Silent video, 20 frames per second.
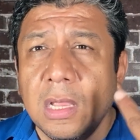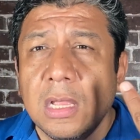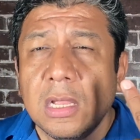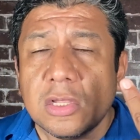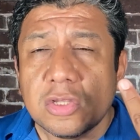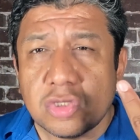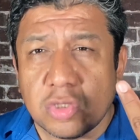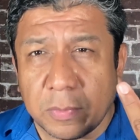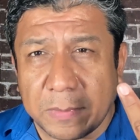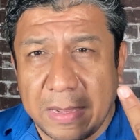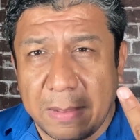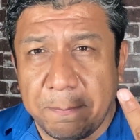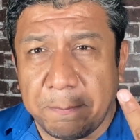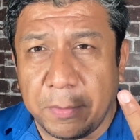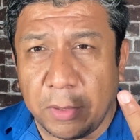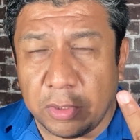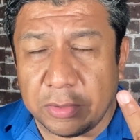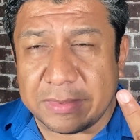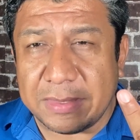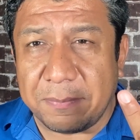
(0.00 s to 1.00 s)

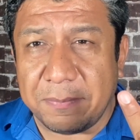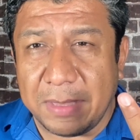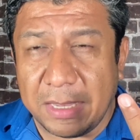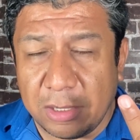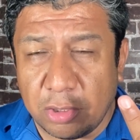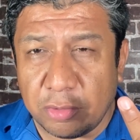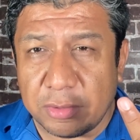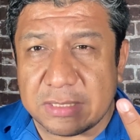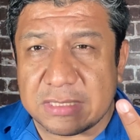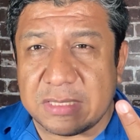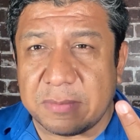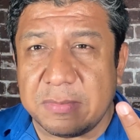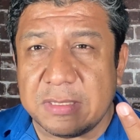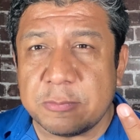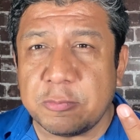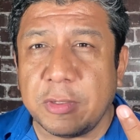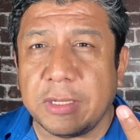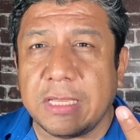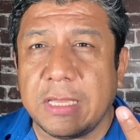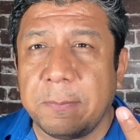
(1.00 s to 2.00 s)
Subcampeón también con este
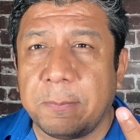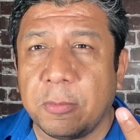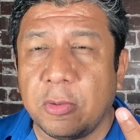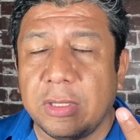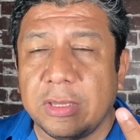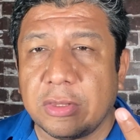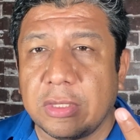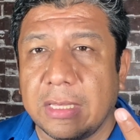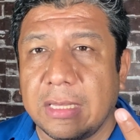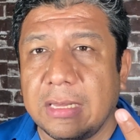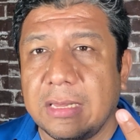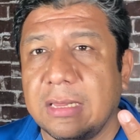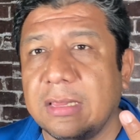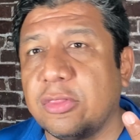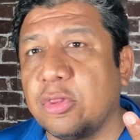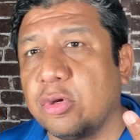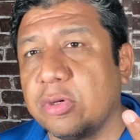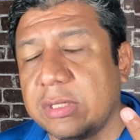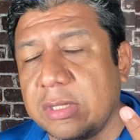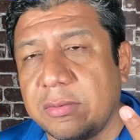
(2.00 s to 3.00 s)
mismo equipo el
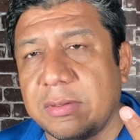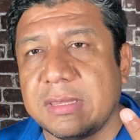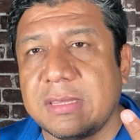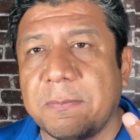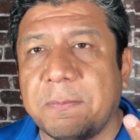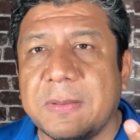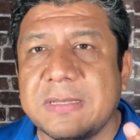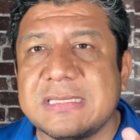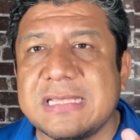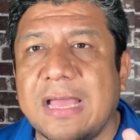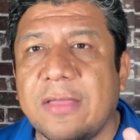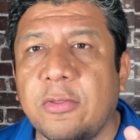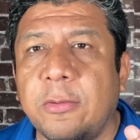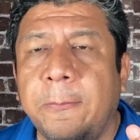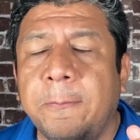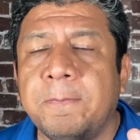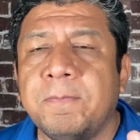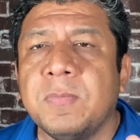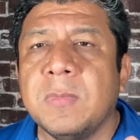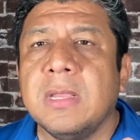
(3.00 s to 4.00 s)
torneo antepasado.
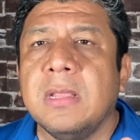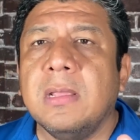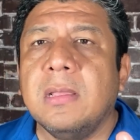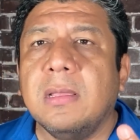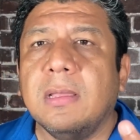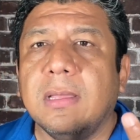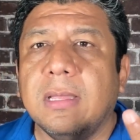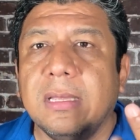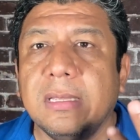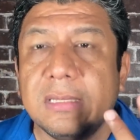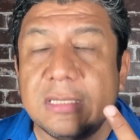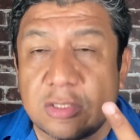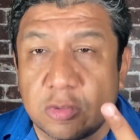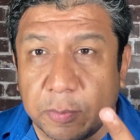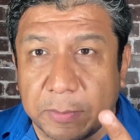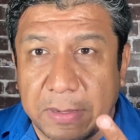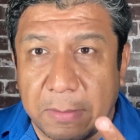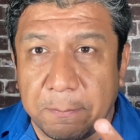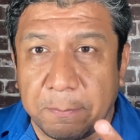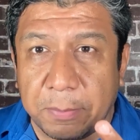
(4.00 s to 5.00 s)
Eh, y
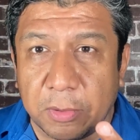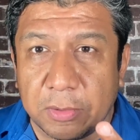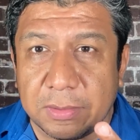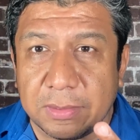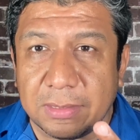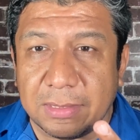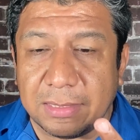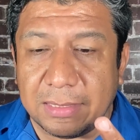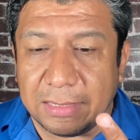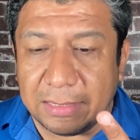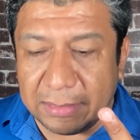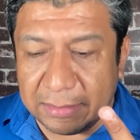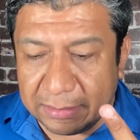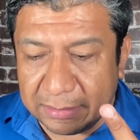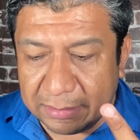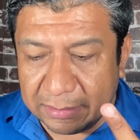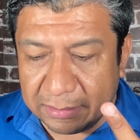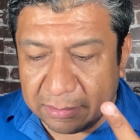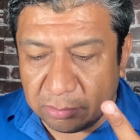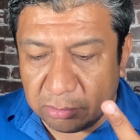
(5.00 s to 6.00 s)
subcampeón
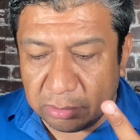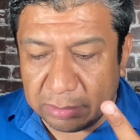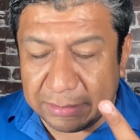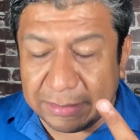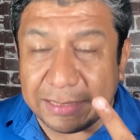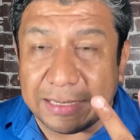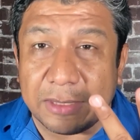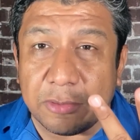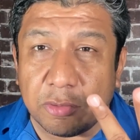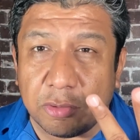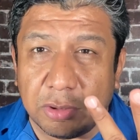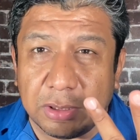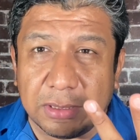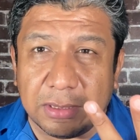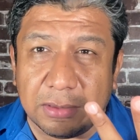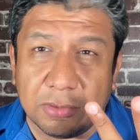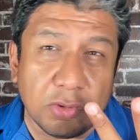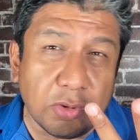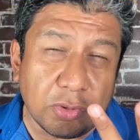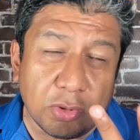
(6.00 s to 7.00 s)
eh, eh, y ganó,
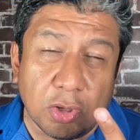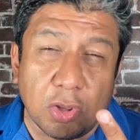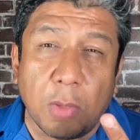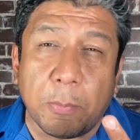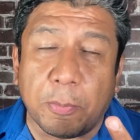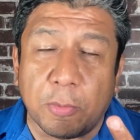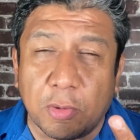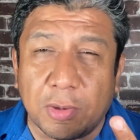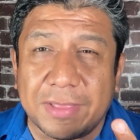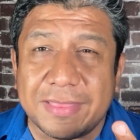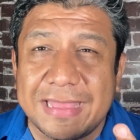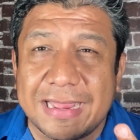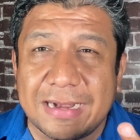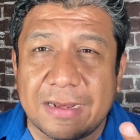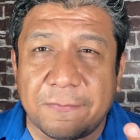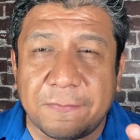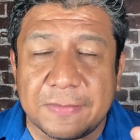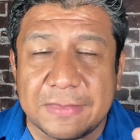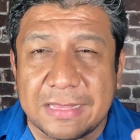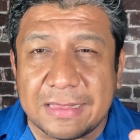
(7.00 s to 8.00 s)
no, no, pudo ganar la
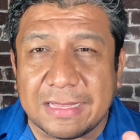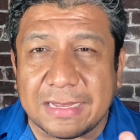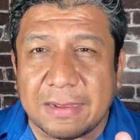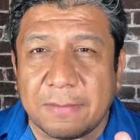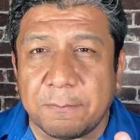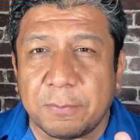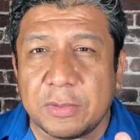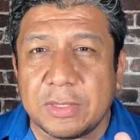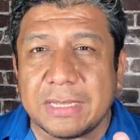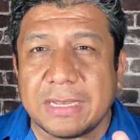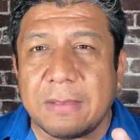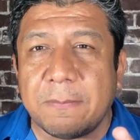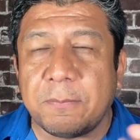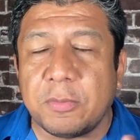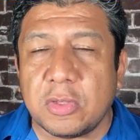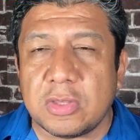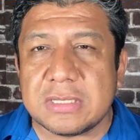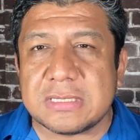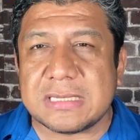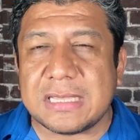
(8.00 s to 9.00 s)
final de campeón de
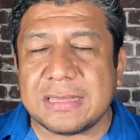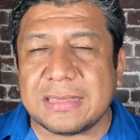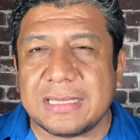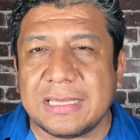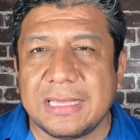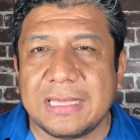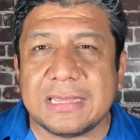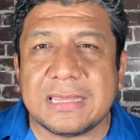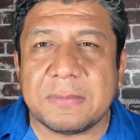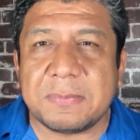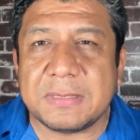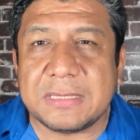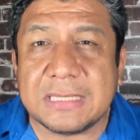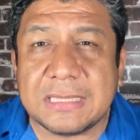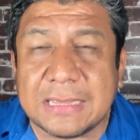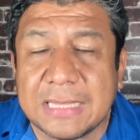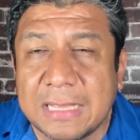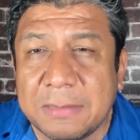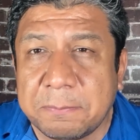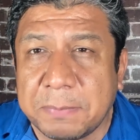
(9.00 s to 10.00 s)
campeones ante
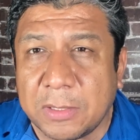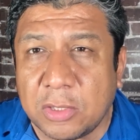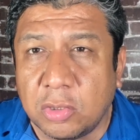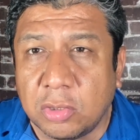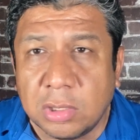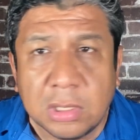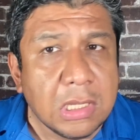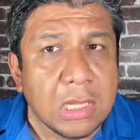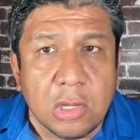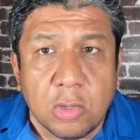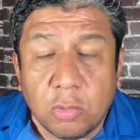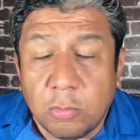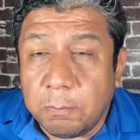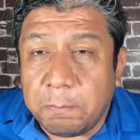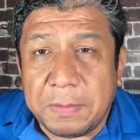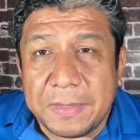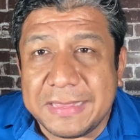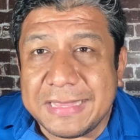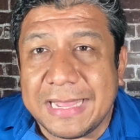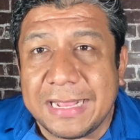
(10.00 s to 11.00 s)
Tepatitlán, pero un
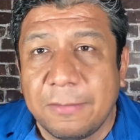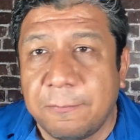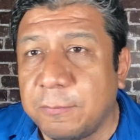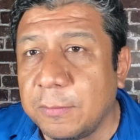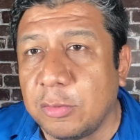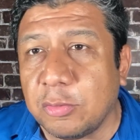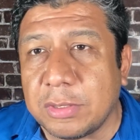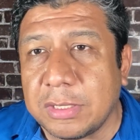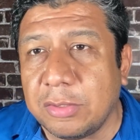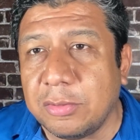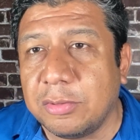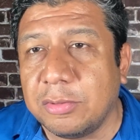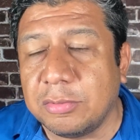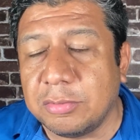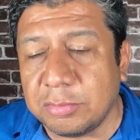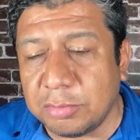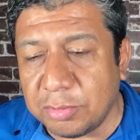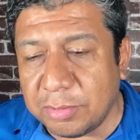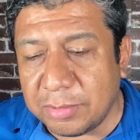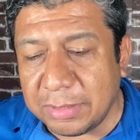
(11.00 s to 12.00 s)
penal fue lo que lo,